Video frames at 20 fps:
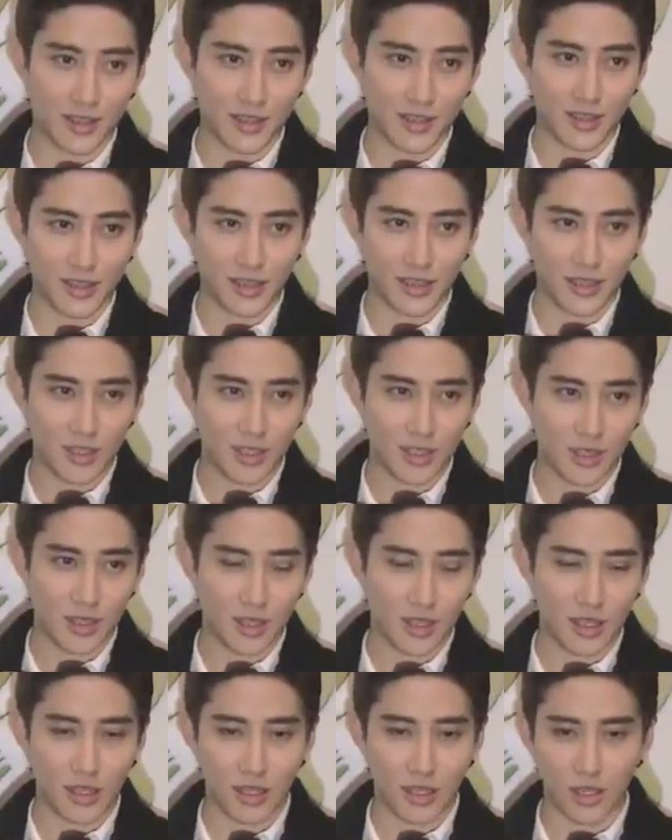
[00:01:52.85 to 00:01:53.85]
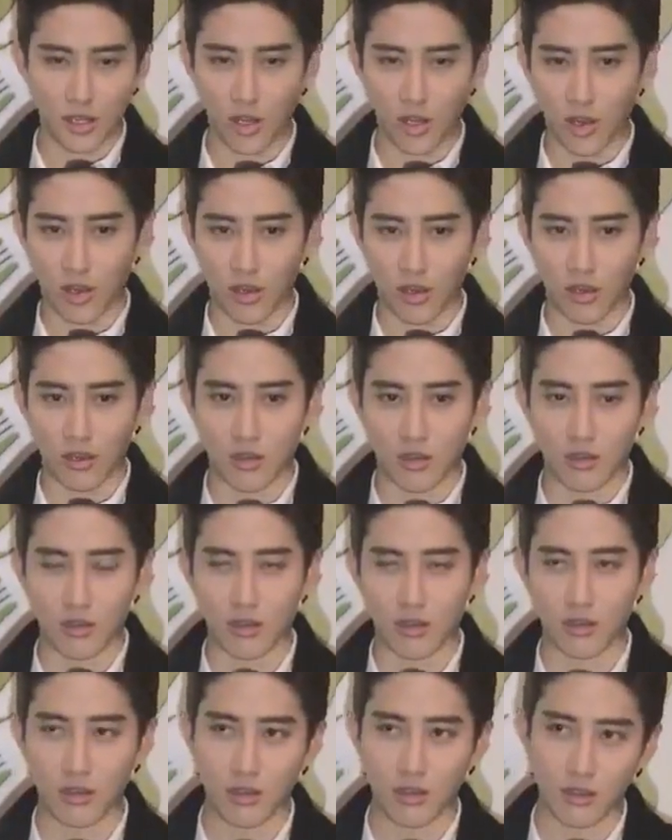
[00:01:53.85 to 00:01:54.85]
高，高，高，嗯，
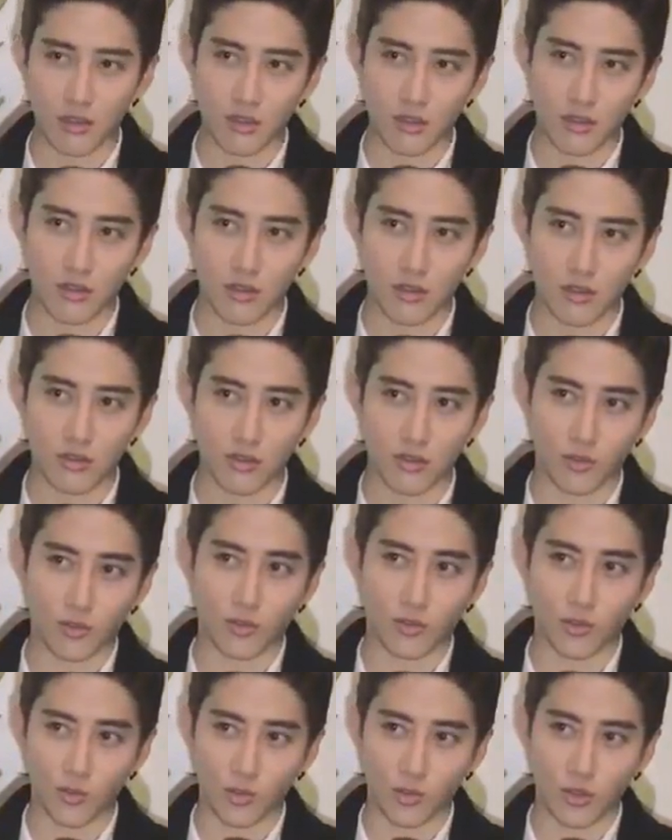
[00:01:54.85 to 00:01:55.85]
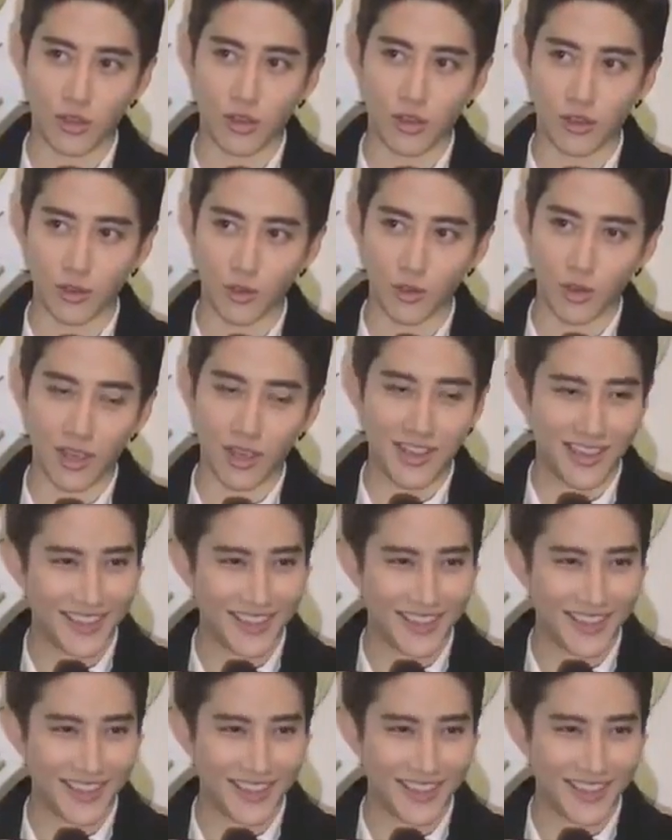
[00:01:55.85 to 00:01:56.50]
熊老六。